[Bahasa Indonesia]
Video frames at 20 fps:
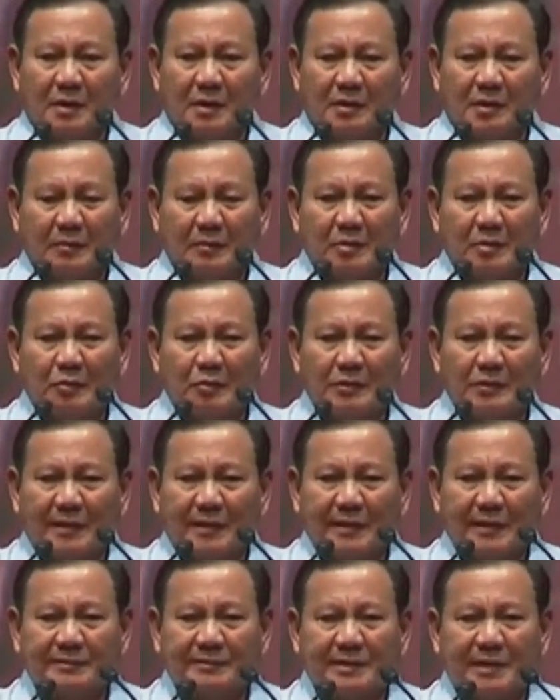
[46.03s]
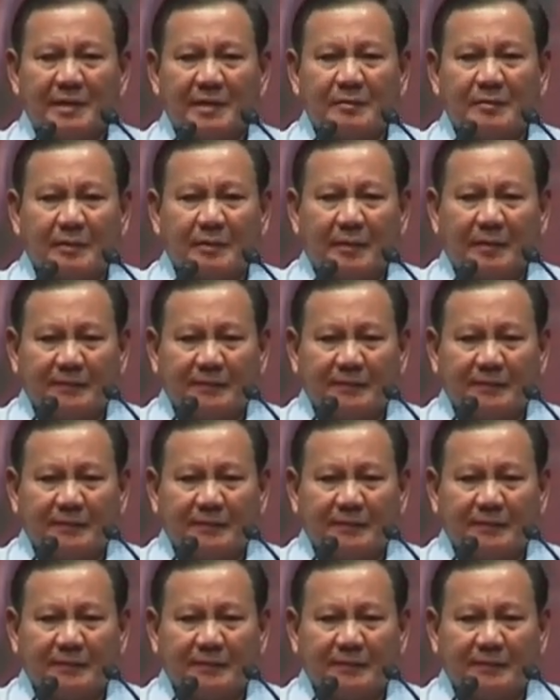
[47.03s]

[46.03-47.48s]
Nama budaya salam